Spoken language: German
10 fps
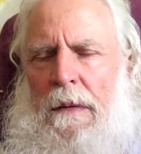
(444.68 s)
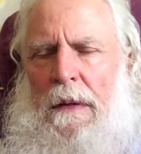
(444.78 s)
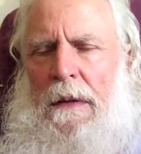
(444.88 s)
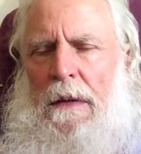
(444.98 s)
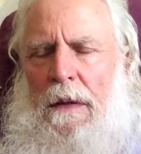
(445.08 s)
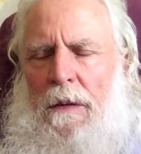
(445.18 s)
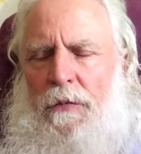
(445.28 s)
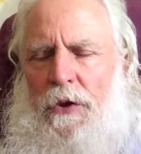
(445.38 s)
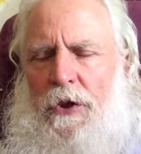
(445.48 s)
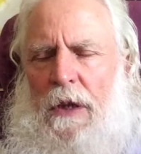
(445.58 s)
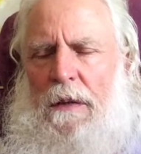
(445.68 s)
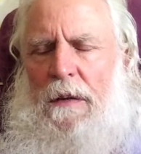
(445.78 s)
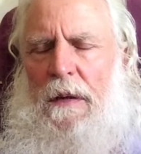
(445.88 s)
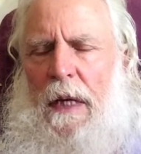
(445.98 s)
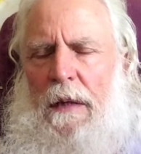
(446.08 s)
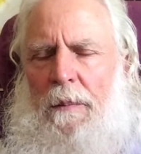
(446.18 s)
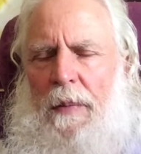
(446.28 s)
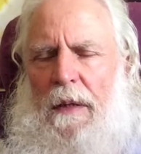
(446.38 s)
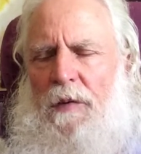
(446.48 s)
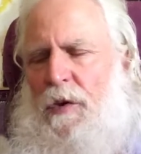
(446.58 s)
in ihren Verstand
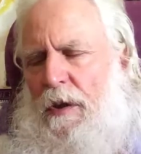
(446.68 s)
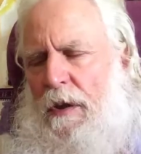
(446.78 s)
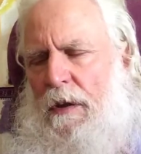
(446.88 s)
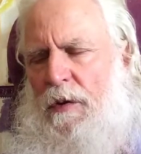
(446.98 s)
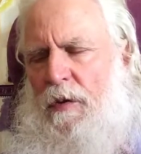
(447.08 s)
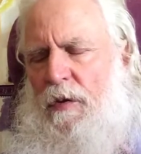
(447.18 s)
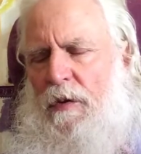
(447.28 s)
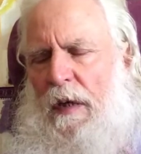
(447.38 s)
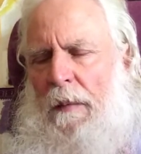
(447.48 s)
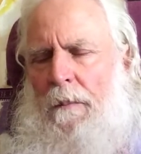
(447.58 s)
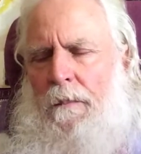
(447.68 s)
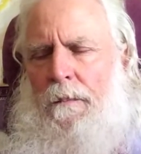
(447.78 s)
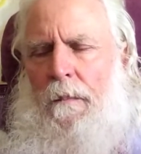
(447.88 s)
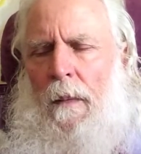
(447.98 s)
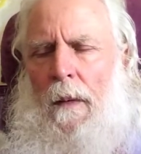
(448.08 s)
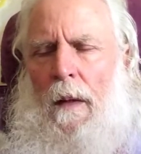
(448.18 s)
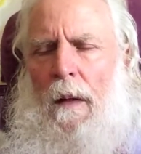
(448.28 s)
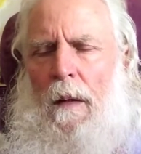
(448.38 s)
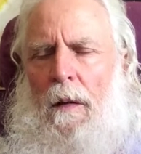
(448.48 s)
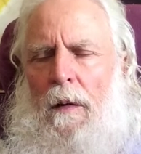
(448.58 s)
hineinpasst, in ihr System,
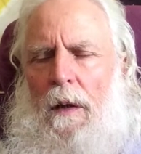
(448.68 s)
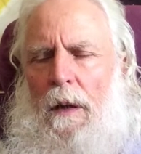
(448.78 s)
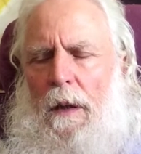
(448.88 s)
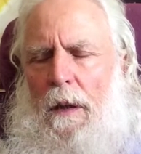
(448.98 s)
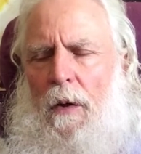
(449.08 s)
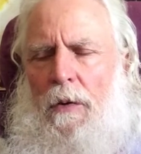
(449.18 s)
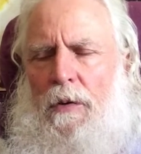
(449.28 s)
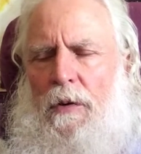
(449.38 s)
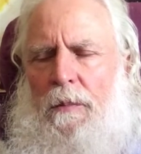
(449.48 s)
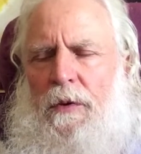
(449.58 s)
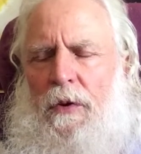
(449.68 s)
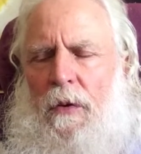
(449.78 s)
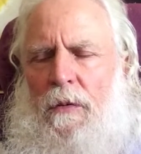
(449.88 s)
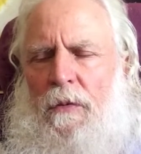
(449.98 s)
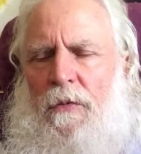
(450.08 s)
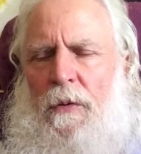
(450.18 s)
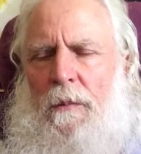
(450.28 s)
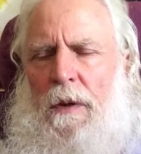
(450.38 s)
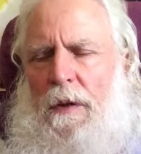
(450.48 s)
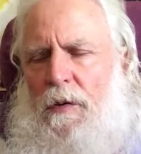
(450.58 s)
in ihre Konzeption vom
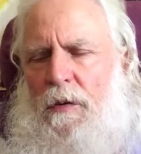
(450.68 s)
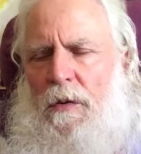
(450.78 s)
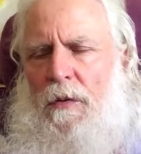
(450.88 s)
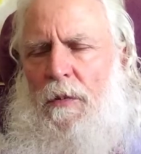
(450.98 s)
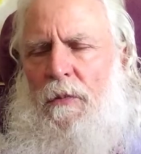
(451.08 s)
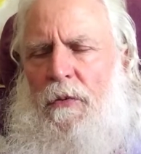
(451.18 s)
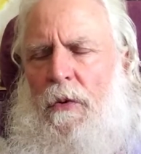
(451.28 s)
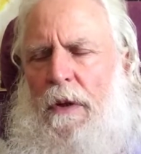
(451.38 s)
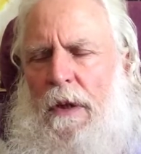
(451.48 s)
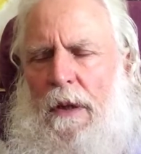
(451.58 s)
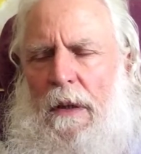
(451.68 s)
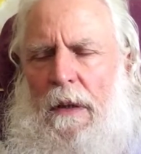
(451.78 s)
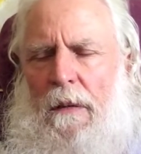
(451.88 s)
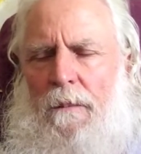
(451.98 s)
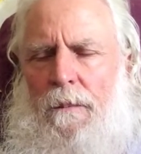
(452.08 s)
Christentum, von Kirche.